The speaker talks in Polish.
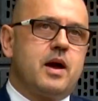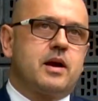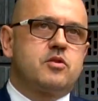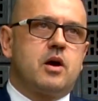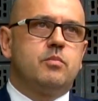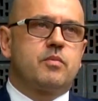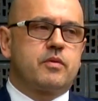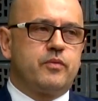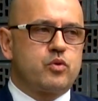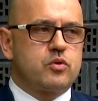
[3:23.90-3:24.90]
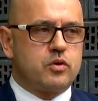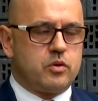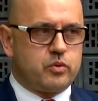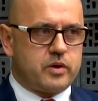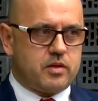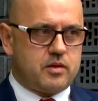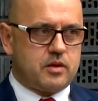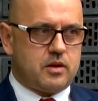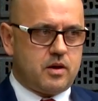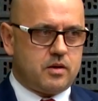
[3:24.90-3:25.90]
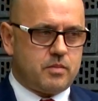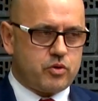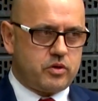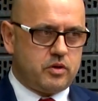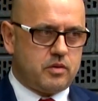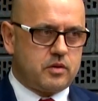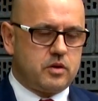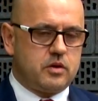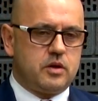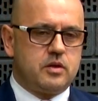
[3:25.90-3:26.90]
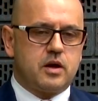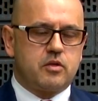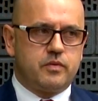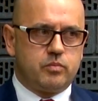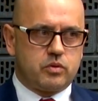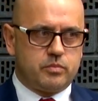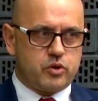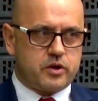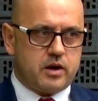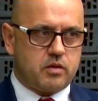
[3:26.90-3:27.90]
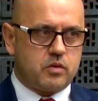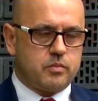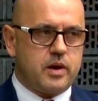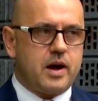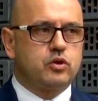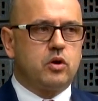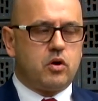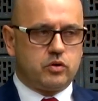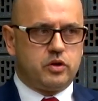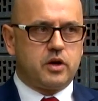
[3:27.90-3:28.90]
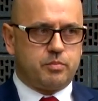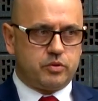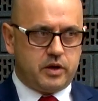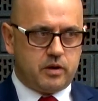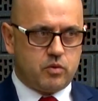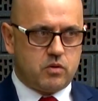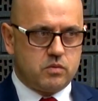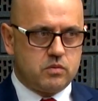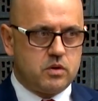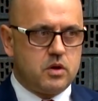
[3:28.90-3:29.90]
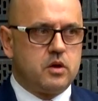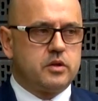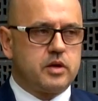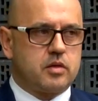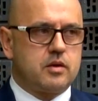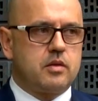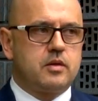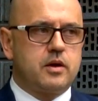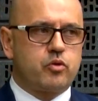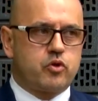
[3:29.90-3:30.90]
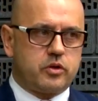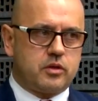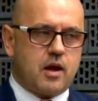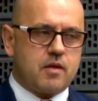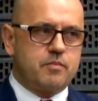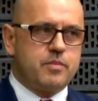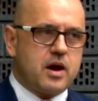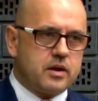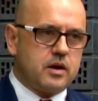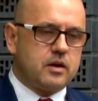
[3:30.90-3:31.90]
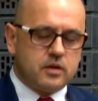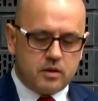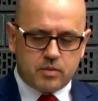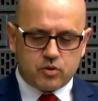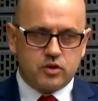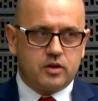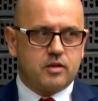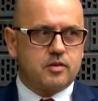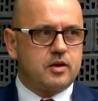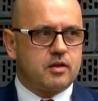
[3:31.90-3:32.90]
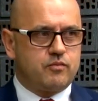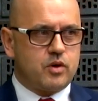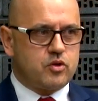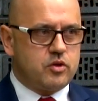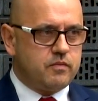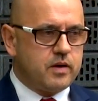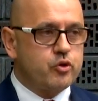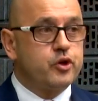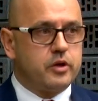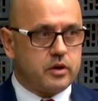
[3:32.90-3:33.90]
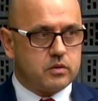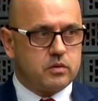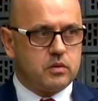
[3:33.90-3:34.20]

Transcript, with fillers: Ja chciałbym stworzyć konkurencję dla maszynisty i dać wybór mieszkańcom, a to oni niech podejmą decyzję, czy ta zmiana maszynisty jest właściwa, czy nie.